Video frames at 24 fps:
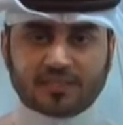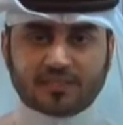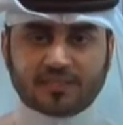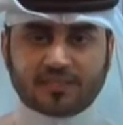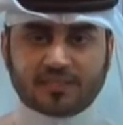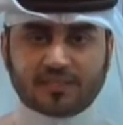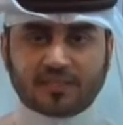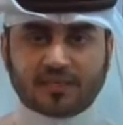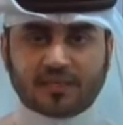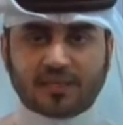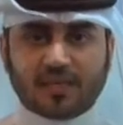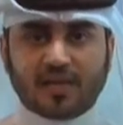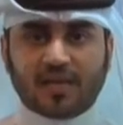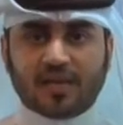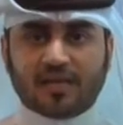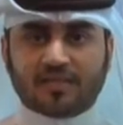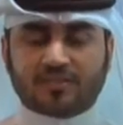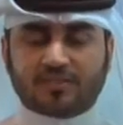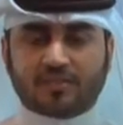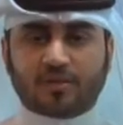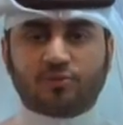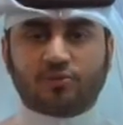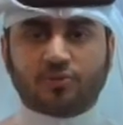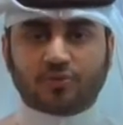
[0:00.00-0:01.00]
جديده
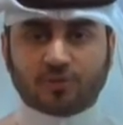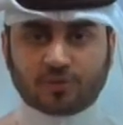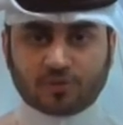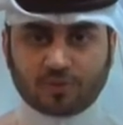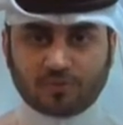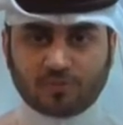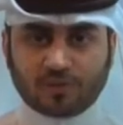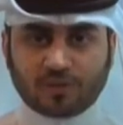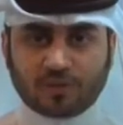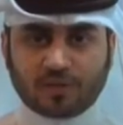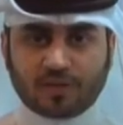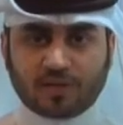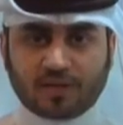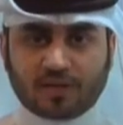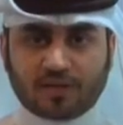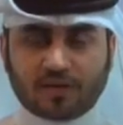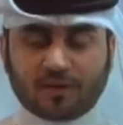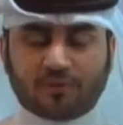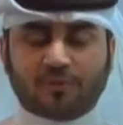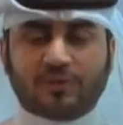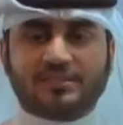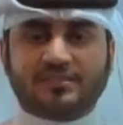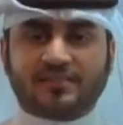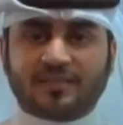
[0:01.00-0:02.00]
استودعكم
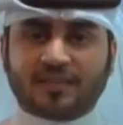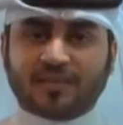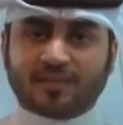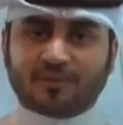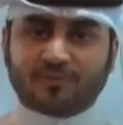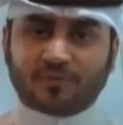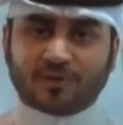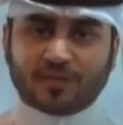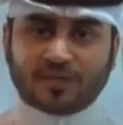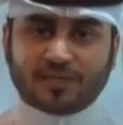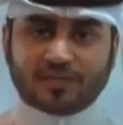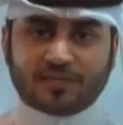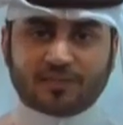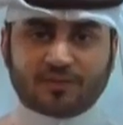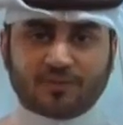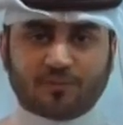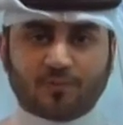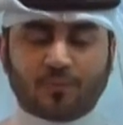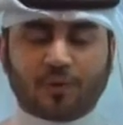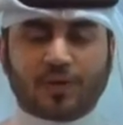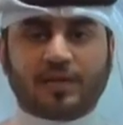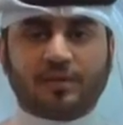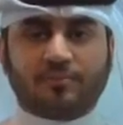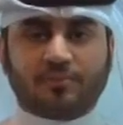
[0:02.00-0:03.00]
الله والسلام
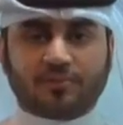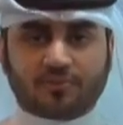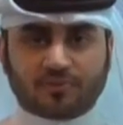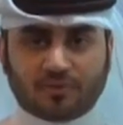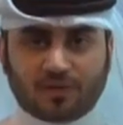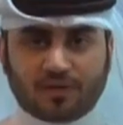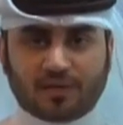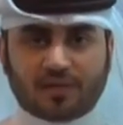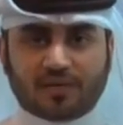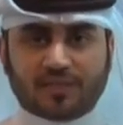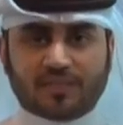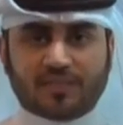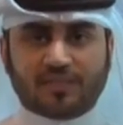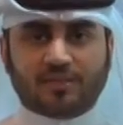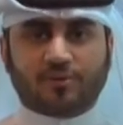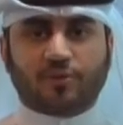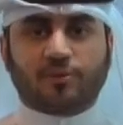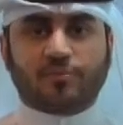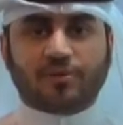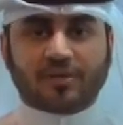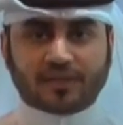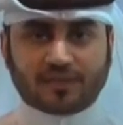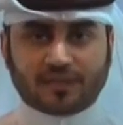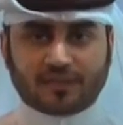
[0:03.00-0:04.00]
عليكم ورحمه الله
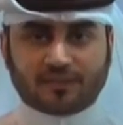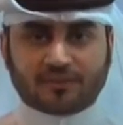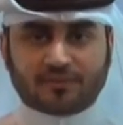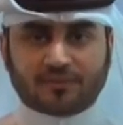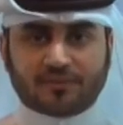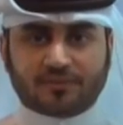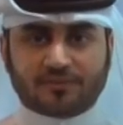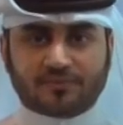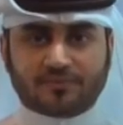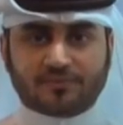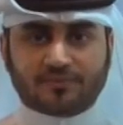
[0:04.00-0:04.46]
وبركاته.